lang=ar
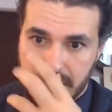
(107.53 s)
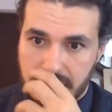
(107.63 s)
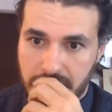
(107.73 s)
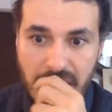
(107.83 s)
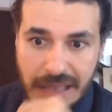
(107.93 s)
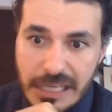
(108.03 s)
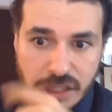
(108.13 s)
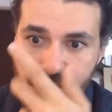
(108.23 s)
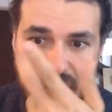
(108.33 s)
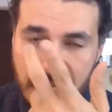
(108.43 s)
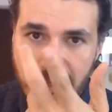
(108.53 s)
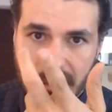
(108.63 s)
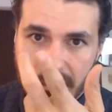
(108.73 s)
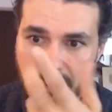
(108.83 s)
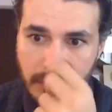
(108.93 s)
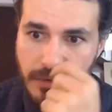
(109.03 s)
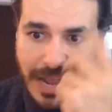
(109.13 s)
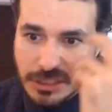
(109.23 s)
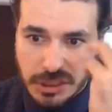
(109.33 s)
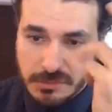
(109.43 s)
ما يتقالش فيها كده ما
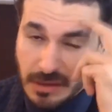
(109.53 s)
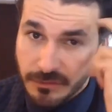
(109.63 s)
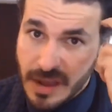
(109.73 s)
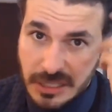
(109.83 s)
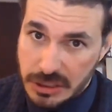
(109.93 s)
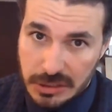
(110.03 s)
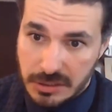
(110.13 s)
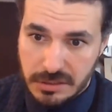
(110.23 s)
ينفعش ما ينفعش